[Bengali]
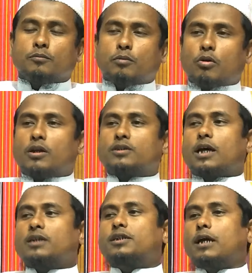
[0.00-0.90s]
মাওলানা
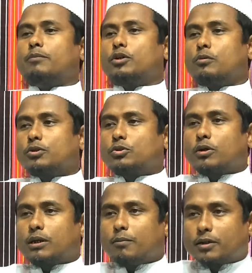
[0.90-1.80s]
সাদ সাহেব যে সমস্ত
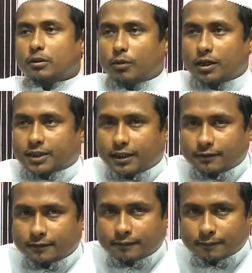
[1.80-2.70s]
কথাবার্তা বলেছেন
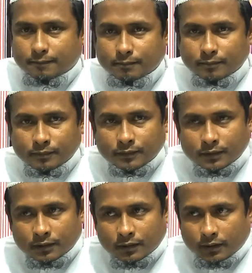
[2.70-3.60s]

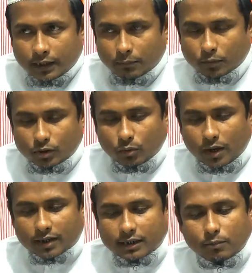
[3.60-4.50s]
এর মধ্যে
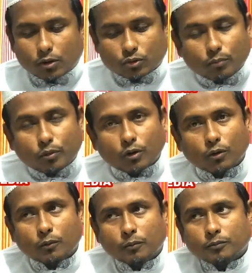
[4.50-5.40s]
ওনার একটা বক্তব্য
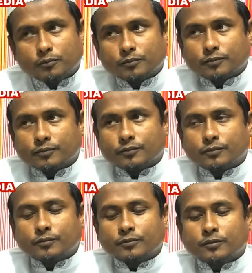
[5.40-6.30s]
হলো
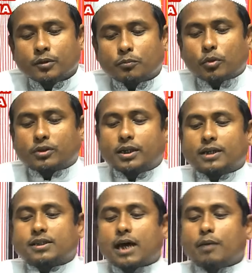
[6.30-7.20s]
প্রত্যেক
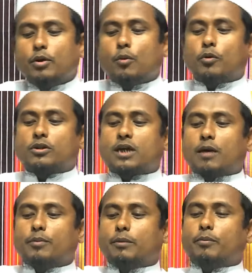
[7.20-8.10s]
সাহাবি ওপর
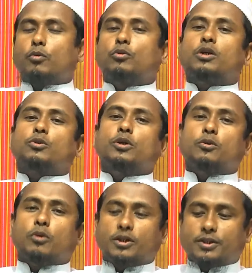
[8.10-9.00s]
সাহাবি বিরুদ্ধাচরণ
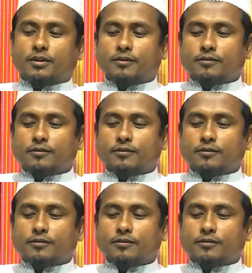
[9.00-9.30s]
করেছেন